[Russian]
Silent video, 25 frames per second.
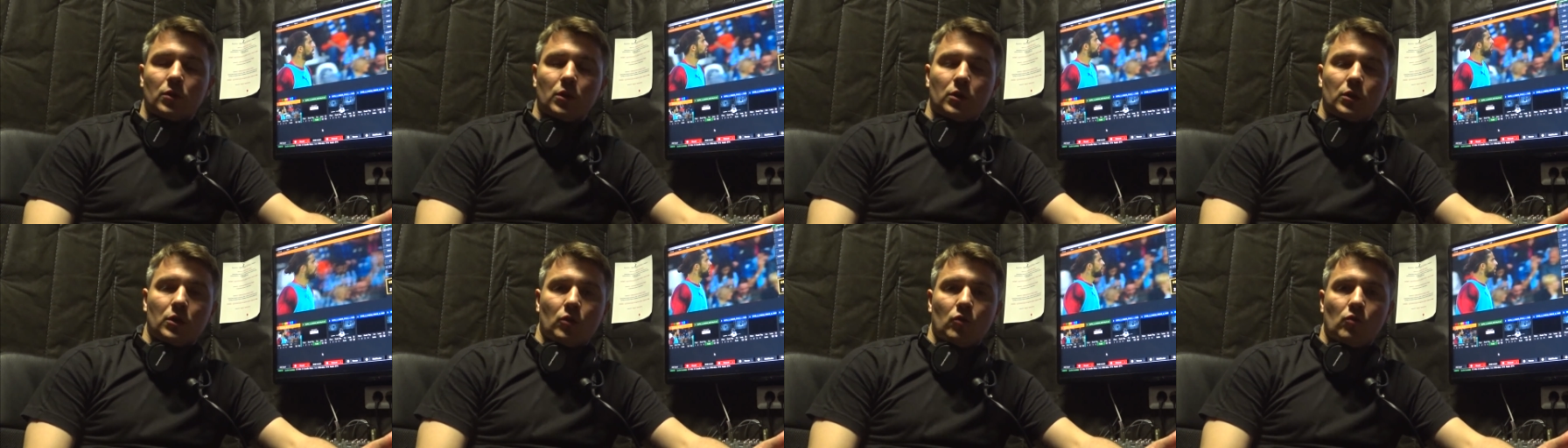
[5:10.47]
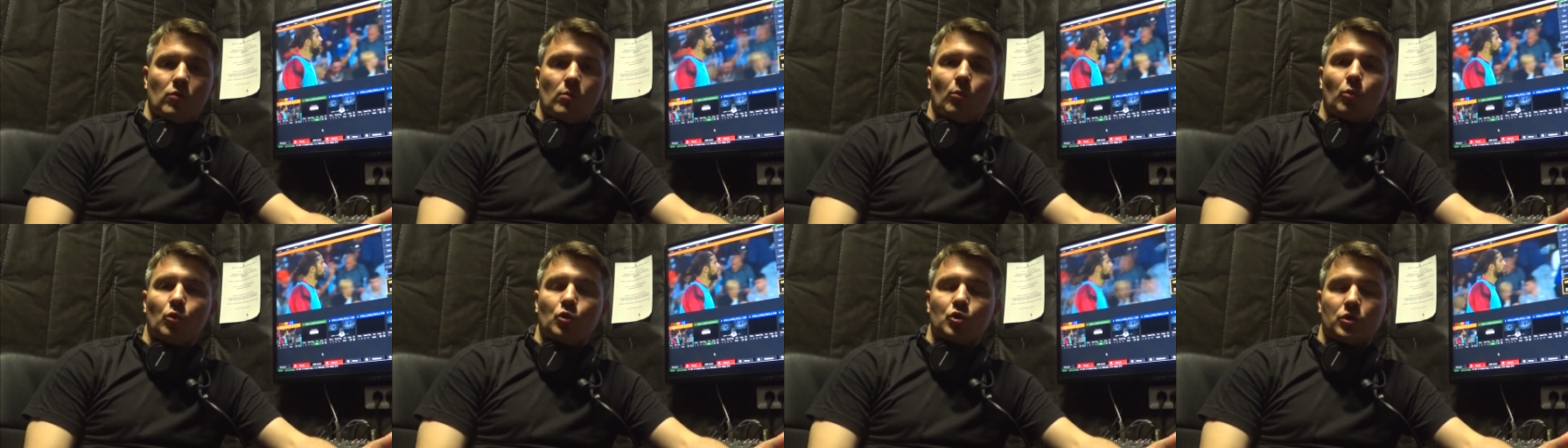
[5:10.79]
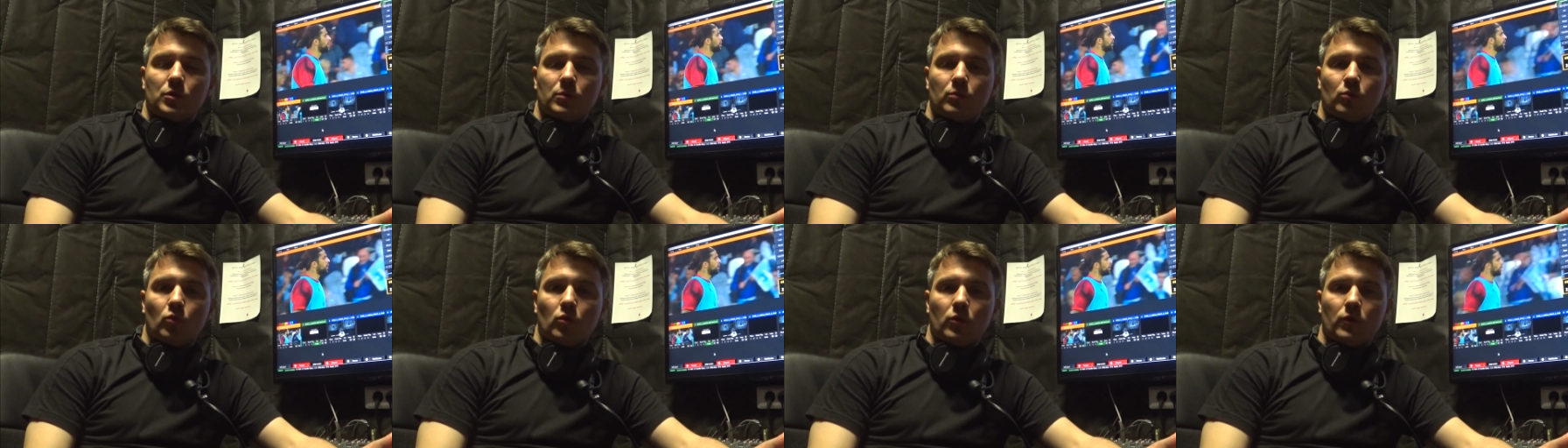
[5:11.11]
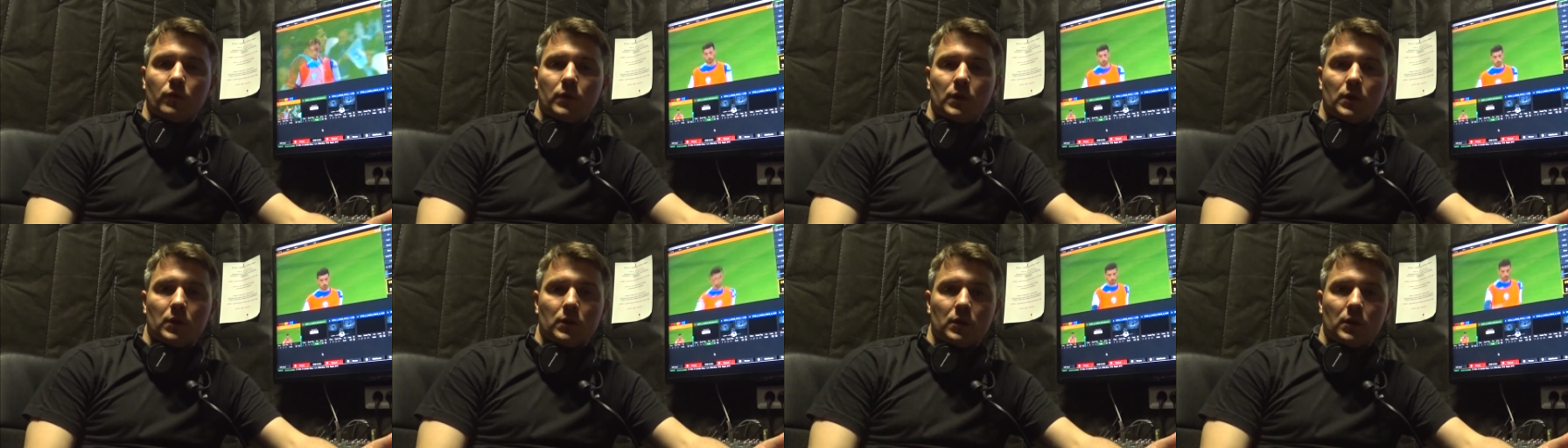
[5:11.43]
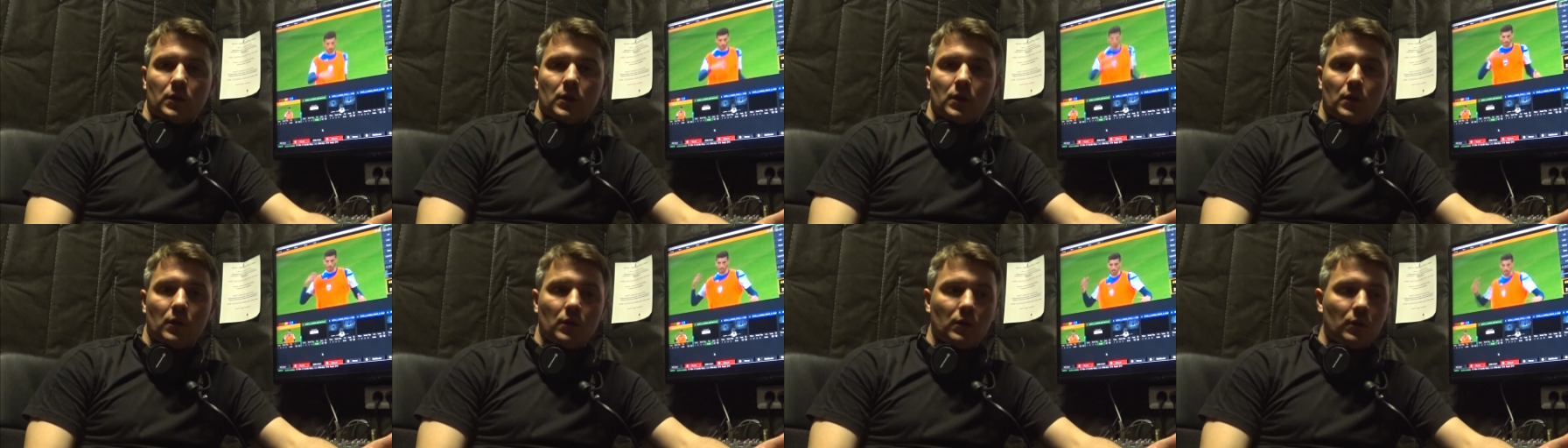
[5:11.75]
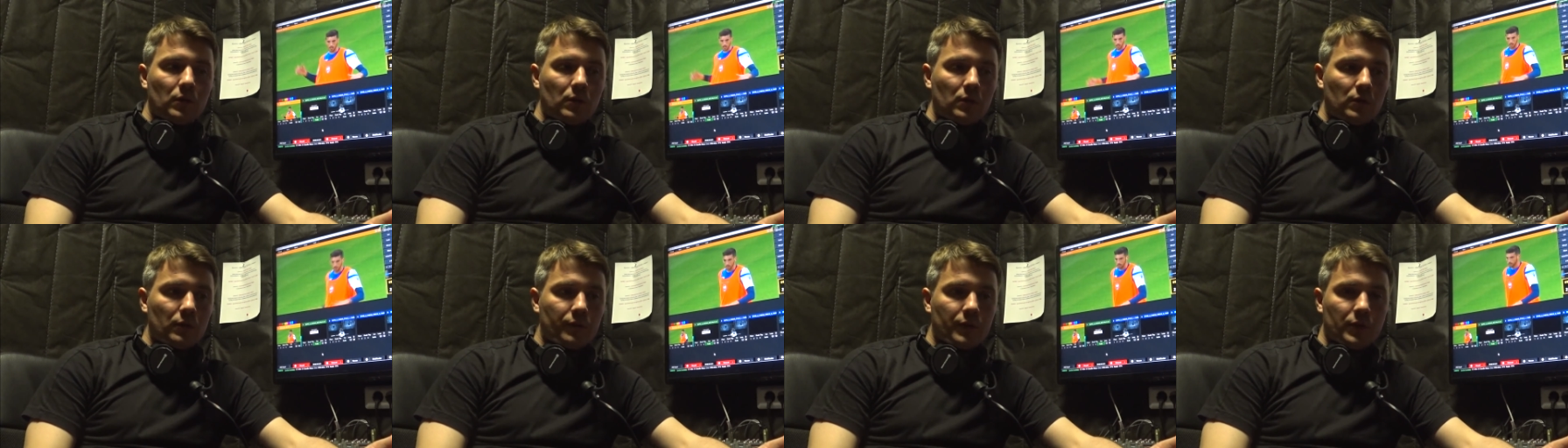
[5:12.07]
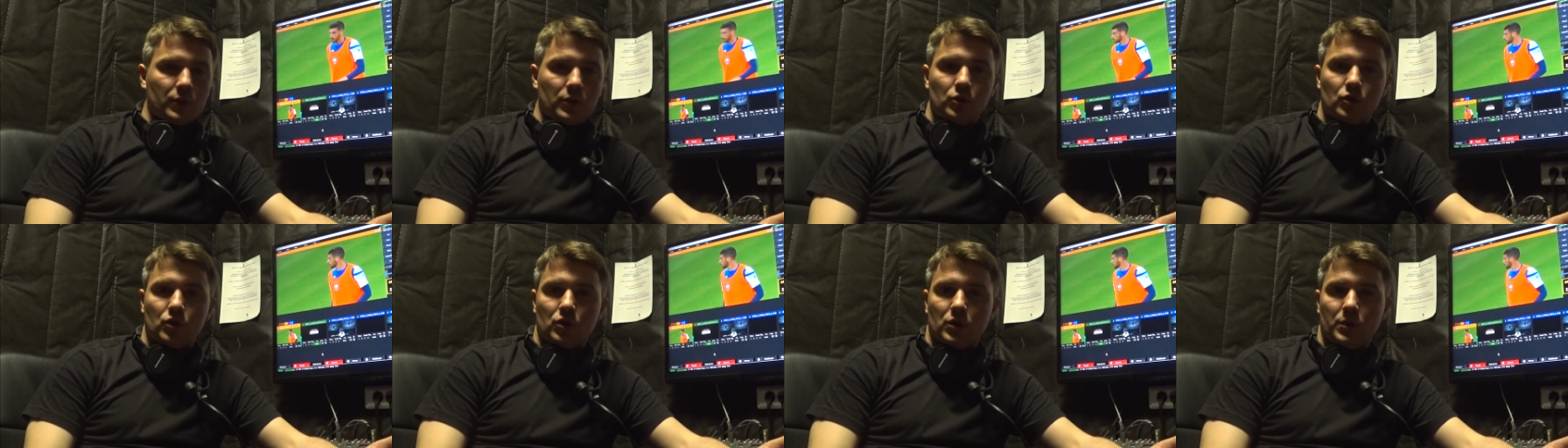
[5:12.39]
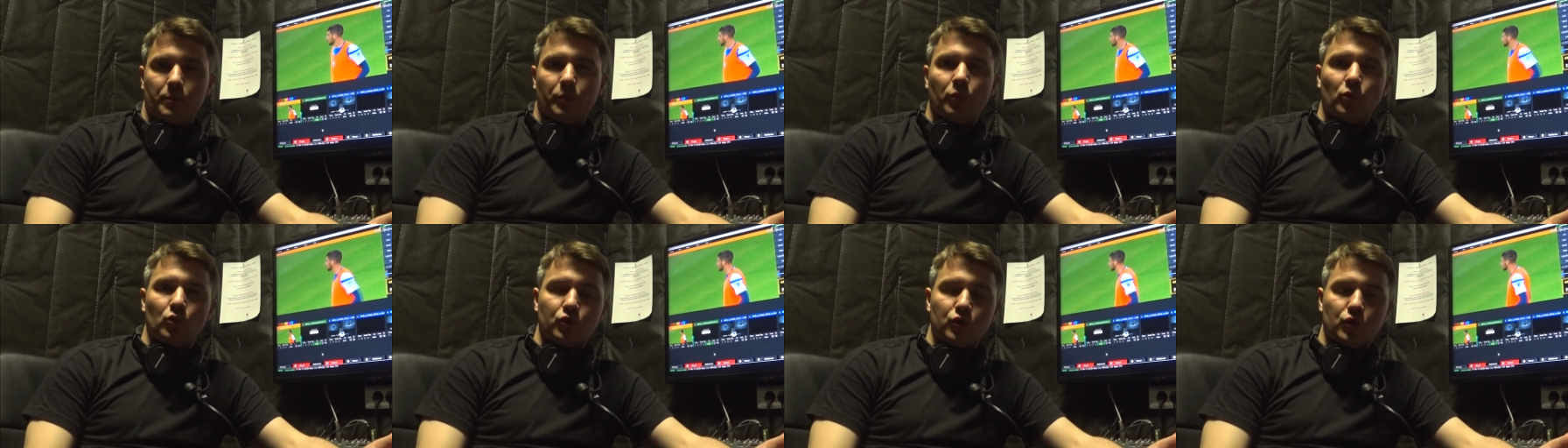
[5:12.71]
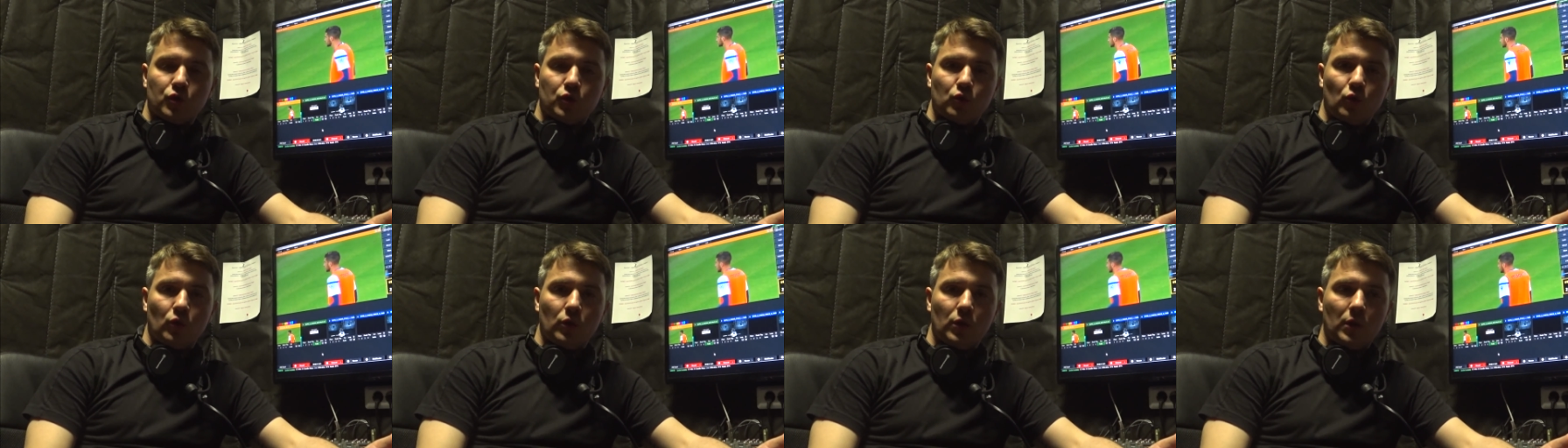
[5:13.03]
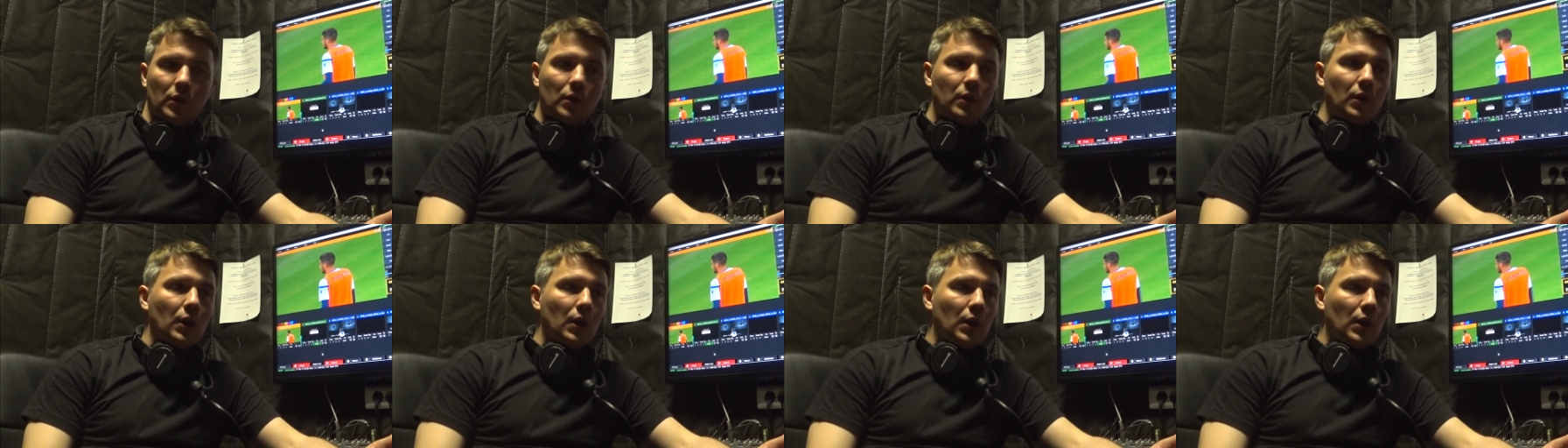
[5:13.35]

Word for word: на таком мощном уровне отыграл э, фактически полсезона.